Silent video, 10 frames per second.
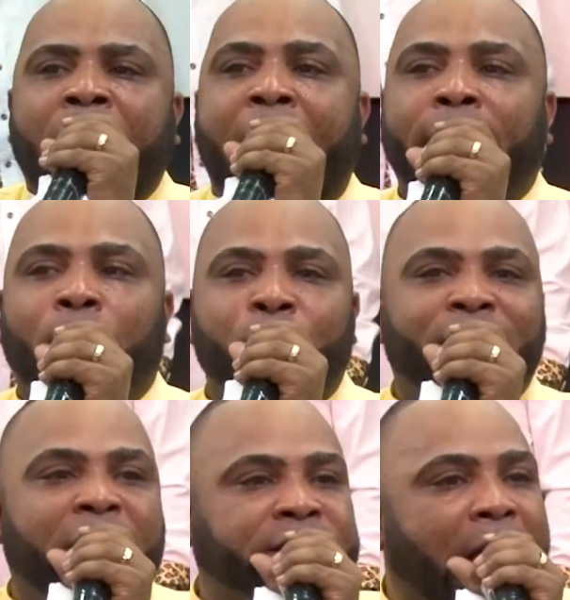
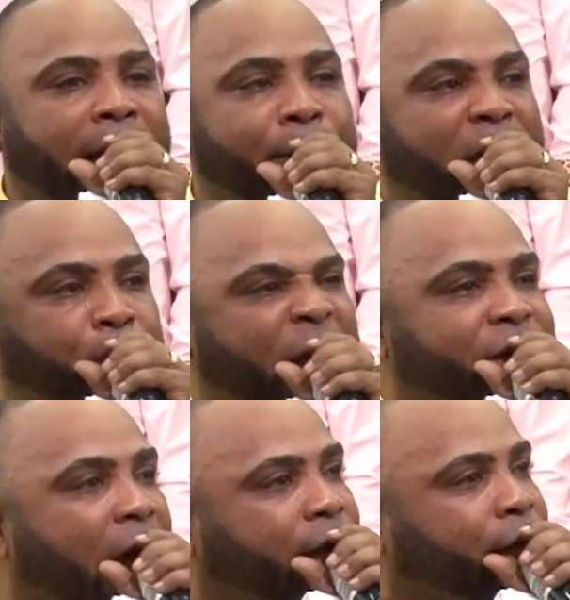Aleluya. Dile, sácame el pie
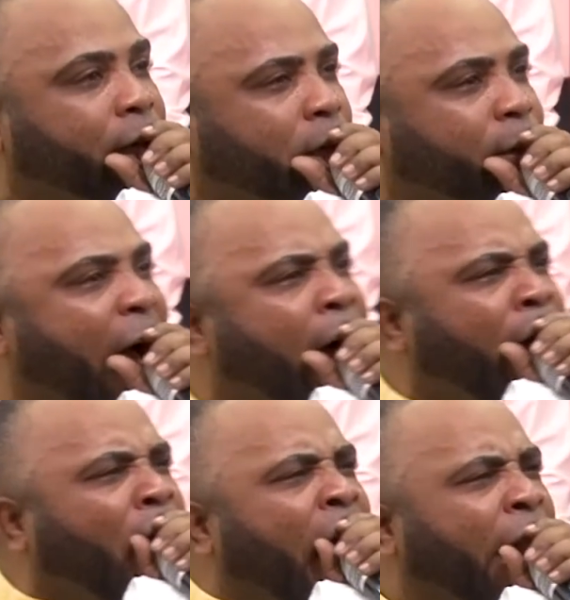de arriba.
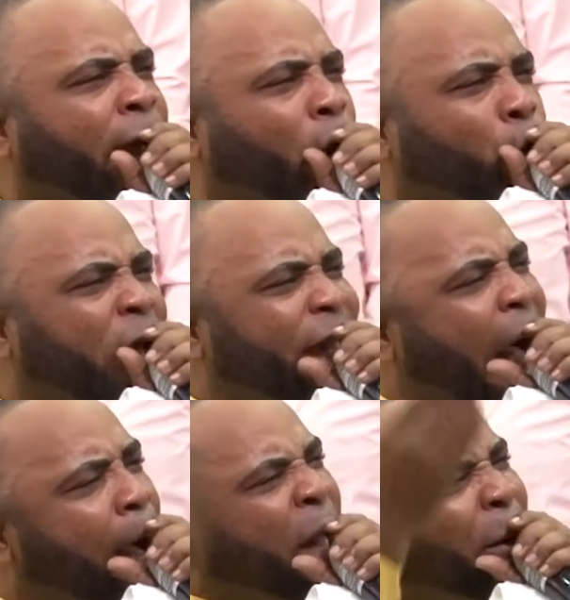Aleluya.
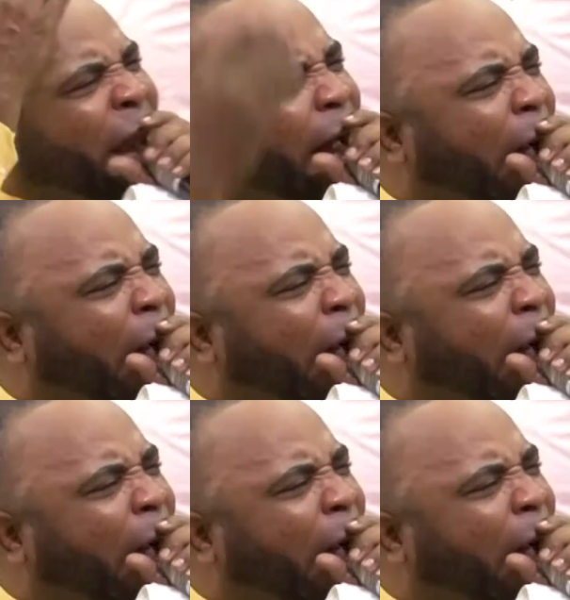Déjame ver a